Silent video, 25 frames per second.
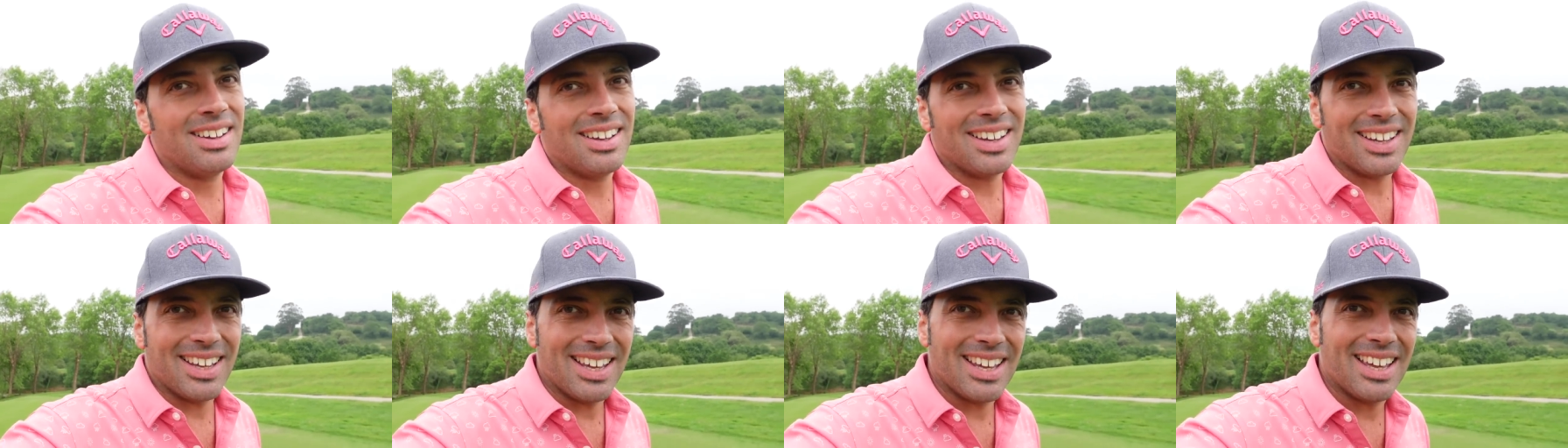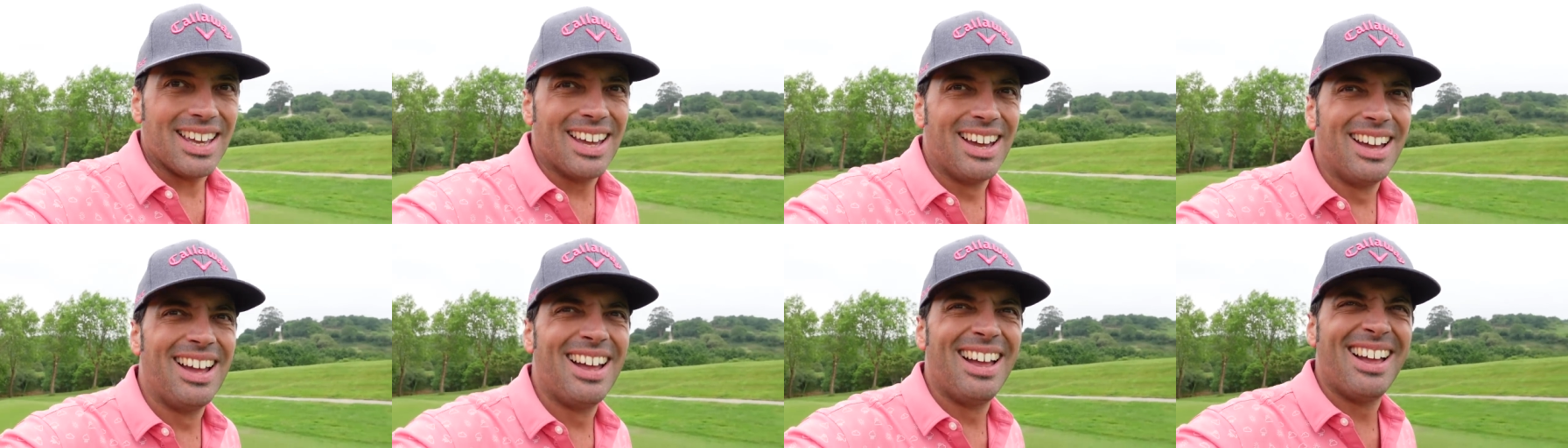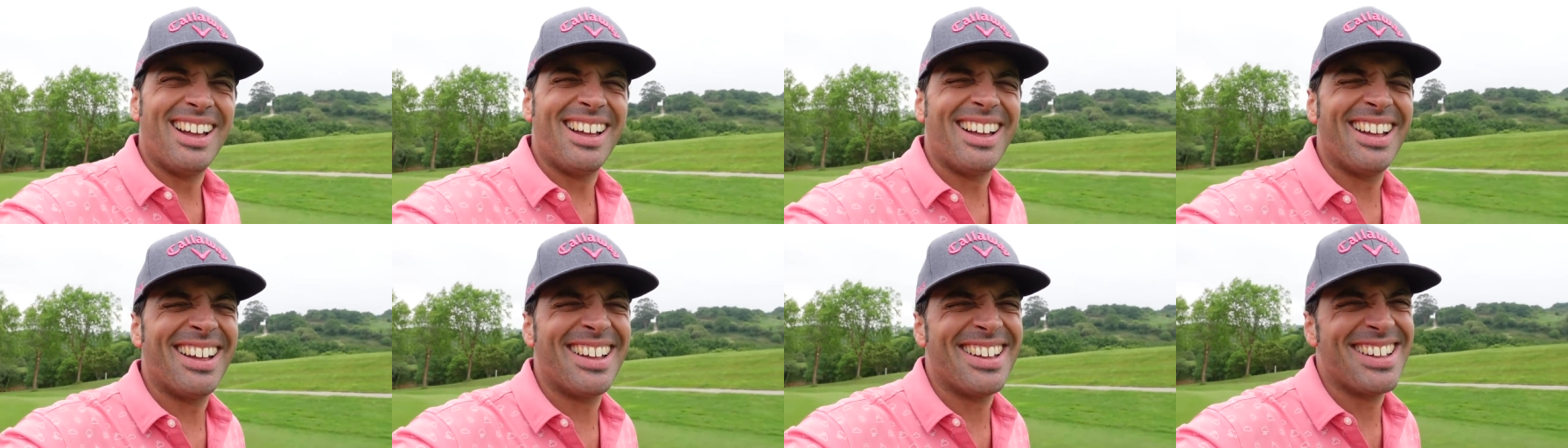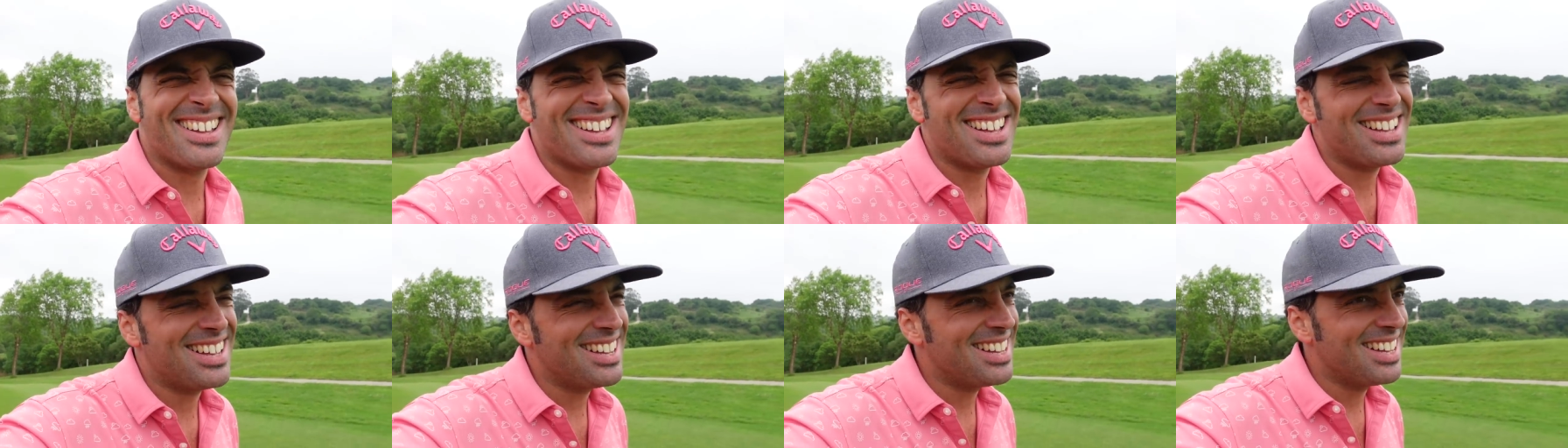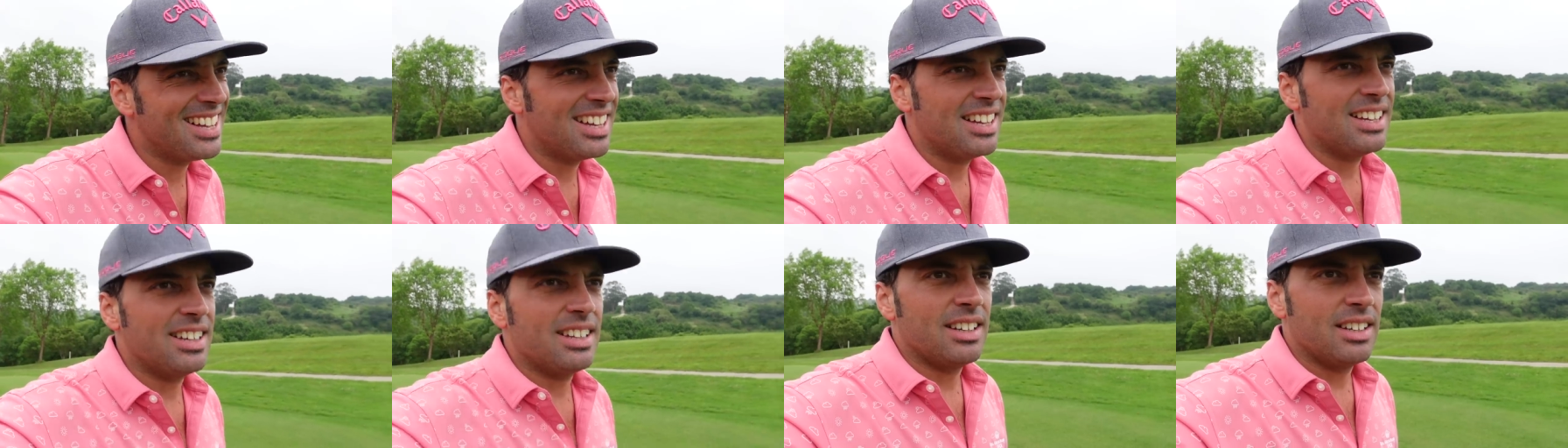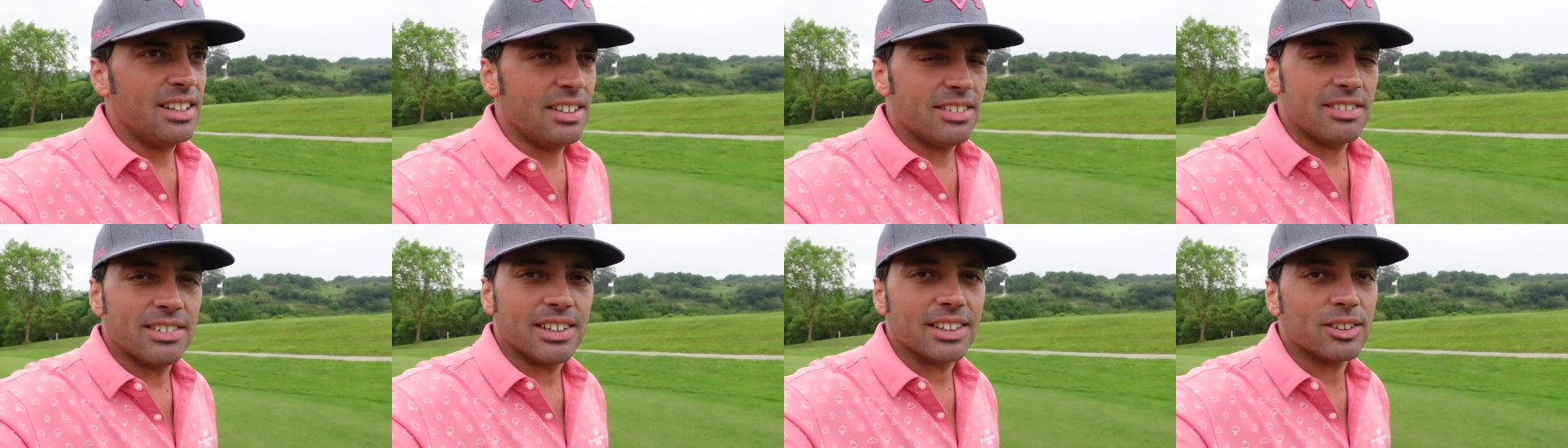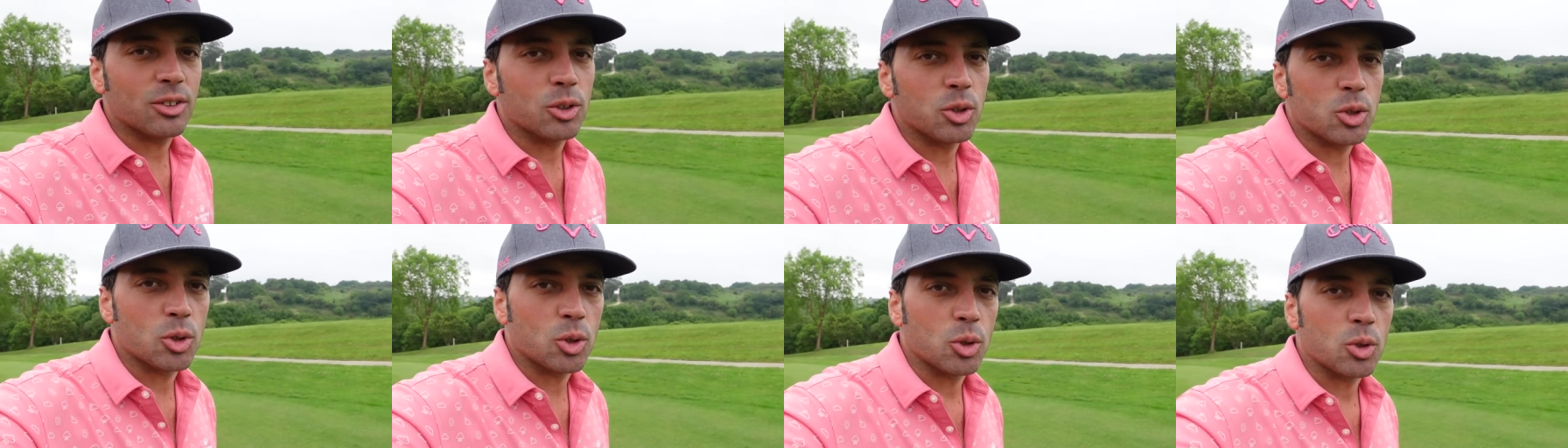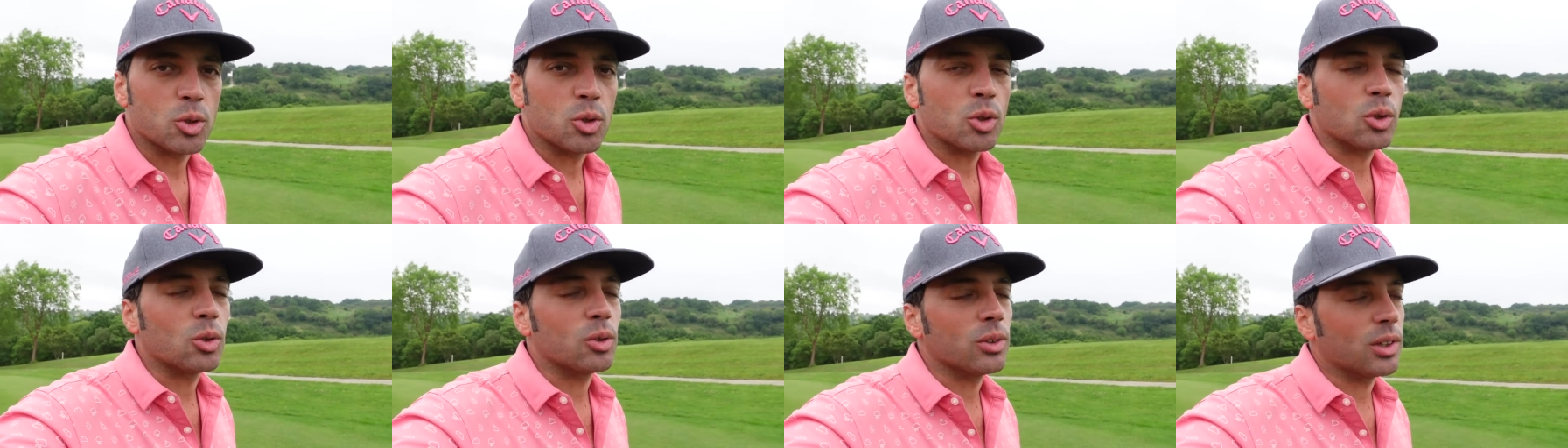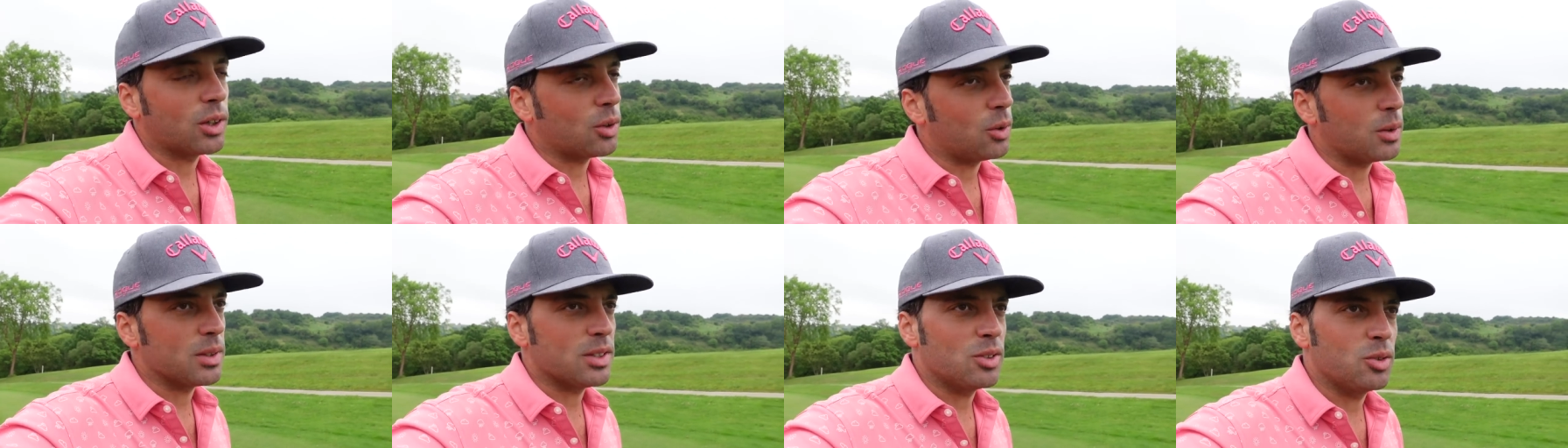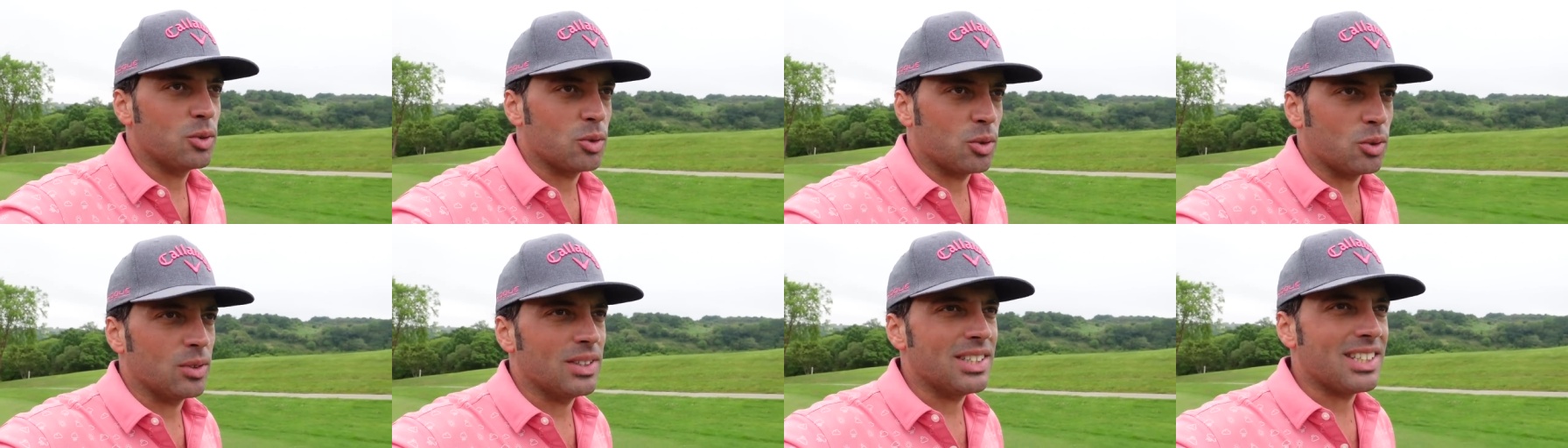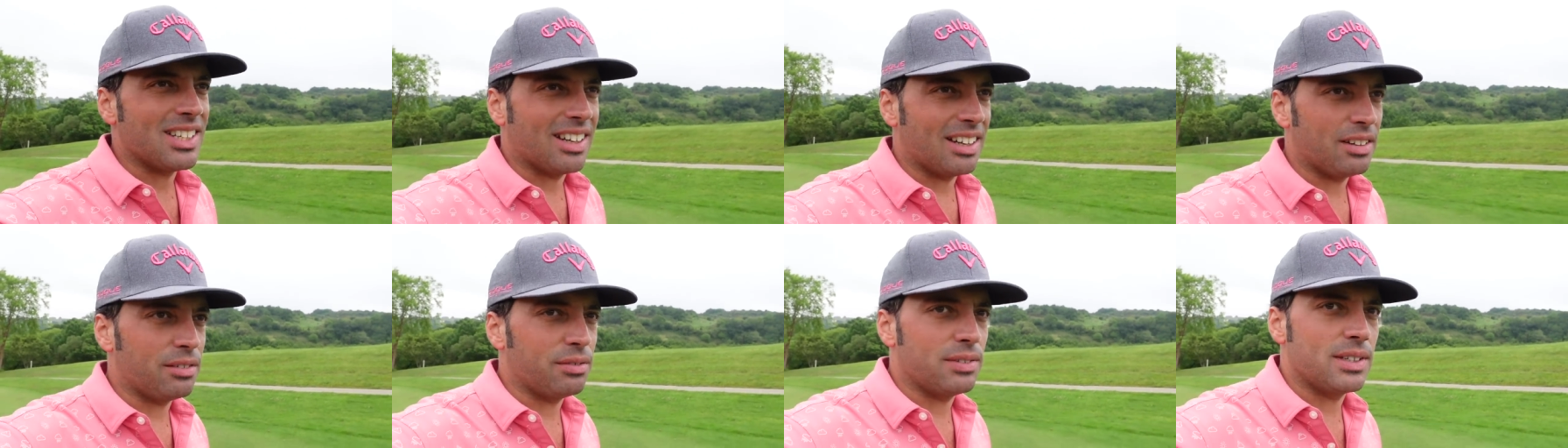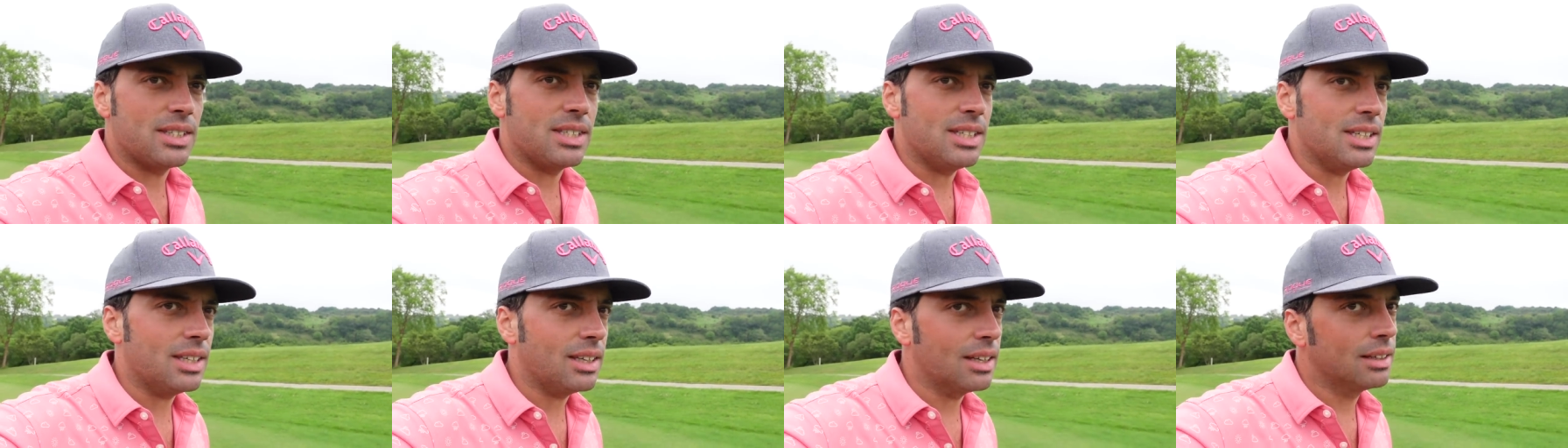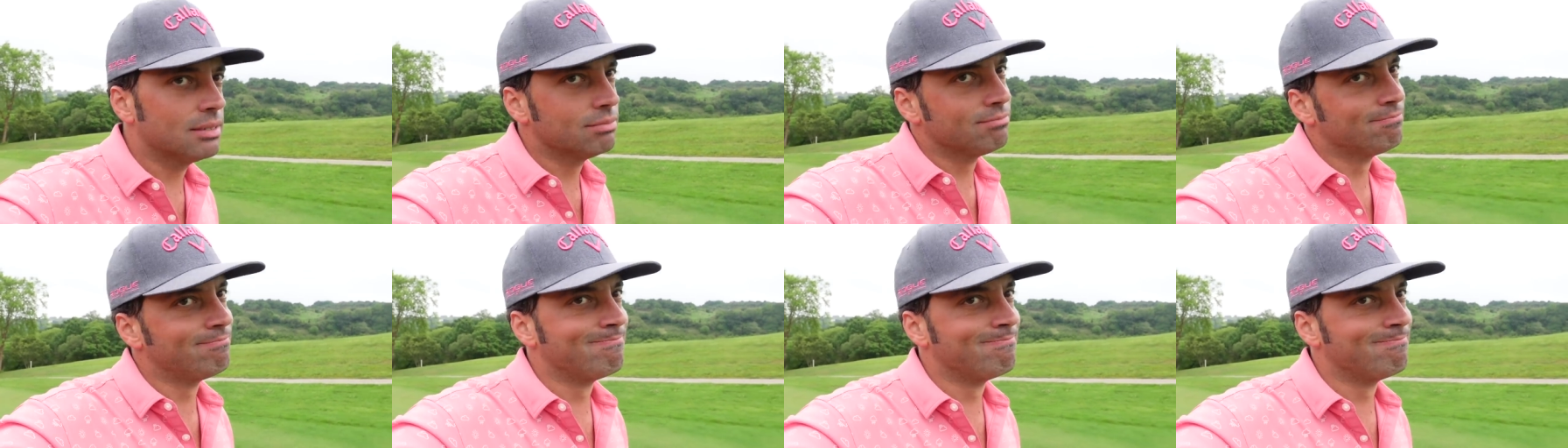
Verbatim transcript: Et il va être costaud. Ceux qu'on a croisés nous ont dit ça va être physique.